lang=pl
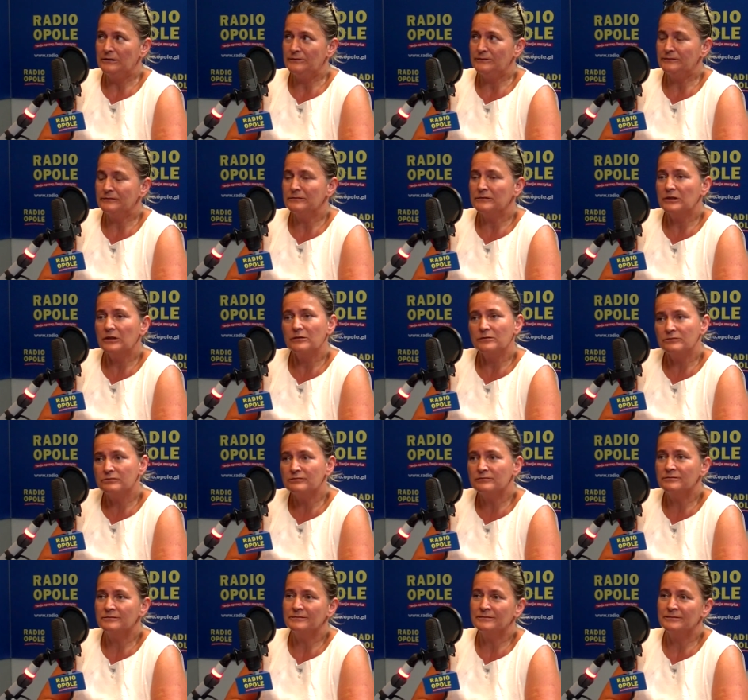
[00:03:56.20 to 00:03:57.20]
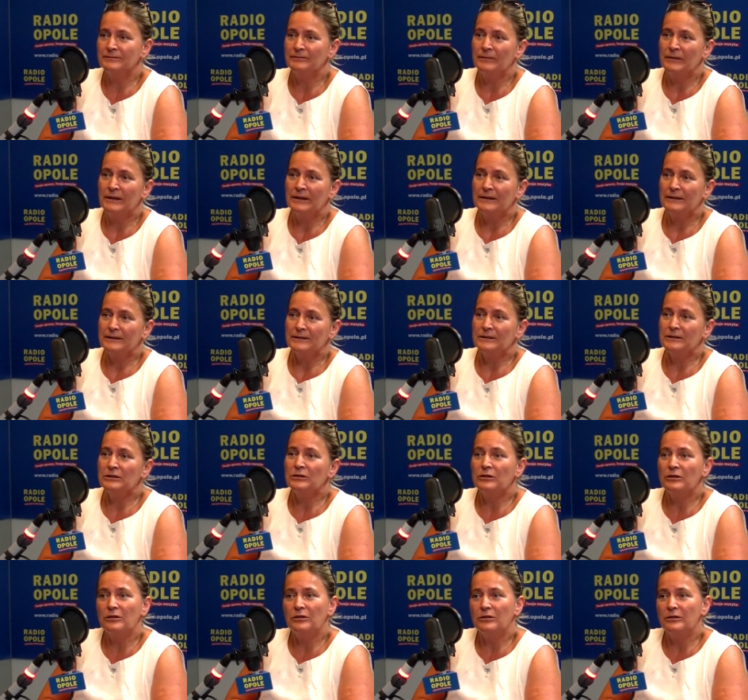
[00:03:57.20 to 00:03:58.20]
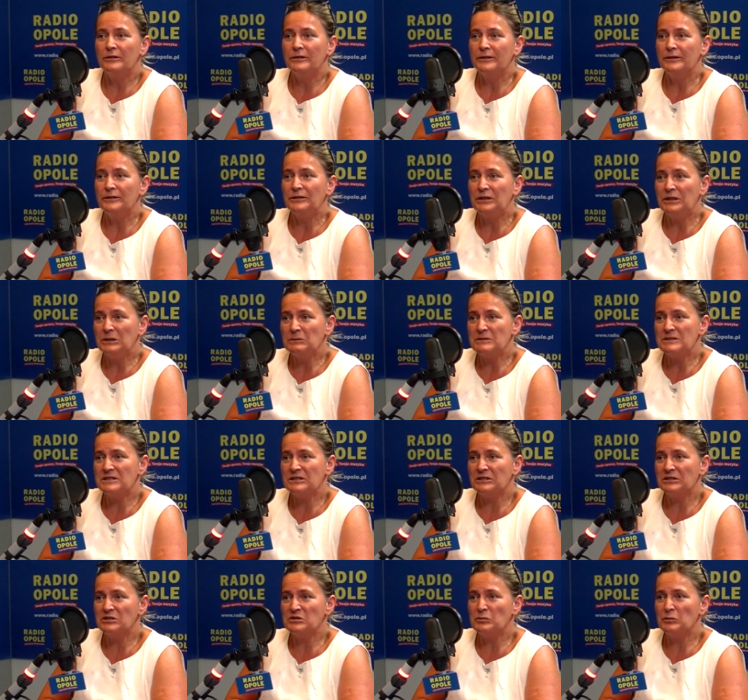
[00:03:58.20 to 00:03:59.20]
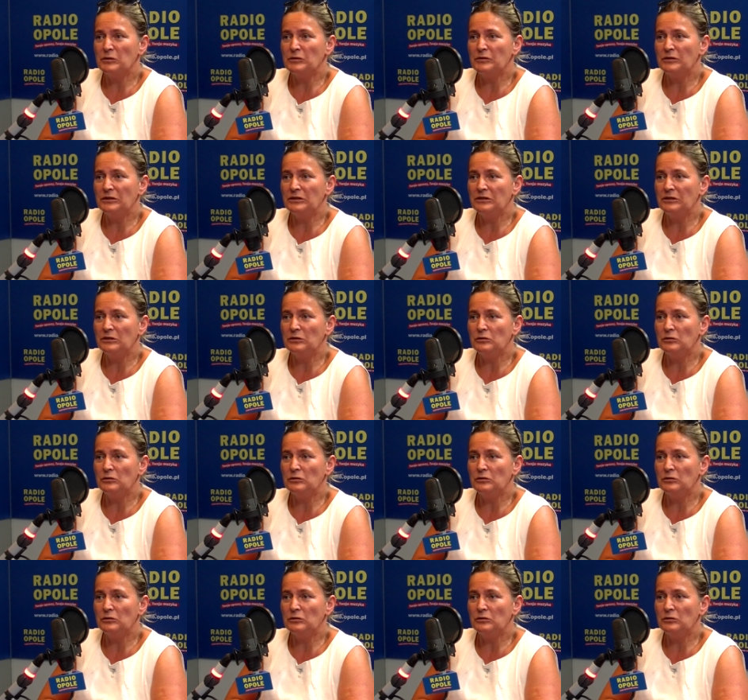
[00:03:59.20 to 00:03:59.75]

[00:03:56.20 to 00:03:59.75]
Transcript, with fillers: no, to Niemcy też powinni